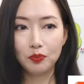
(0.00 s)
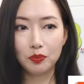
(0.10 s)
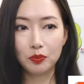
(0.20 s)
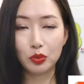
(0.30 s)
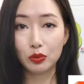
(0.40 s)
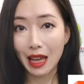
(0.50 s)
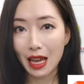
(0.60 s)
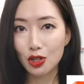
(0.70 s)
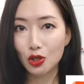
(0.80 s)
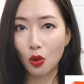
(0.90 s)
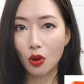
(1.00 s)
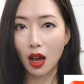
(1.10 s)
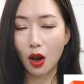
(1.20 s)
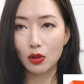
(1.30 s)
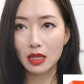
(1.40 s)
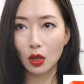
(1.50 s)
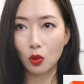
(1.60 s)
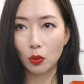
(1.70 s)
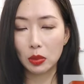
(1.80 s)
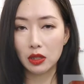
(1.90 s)
嗯，不耐受，然后结
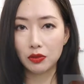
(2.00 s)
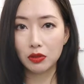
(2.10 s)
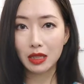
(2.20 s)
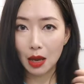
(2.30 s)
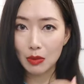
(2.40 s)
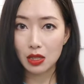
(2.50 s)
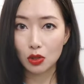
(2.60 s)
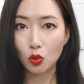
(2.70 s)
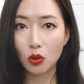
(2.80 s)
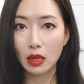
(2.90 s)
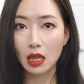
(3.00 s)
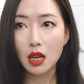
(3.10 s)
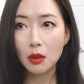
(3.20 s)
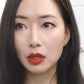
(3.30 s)
果皮肤大面积过敏，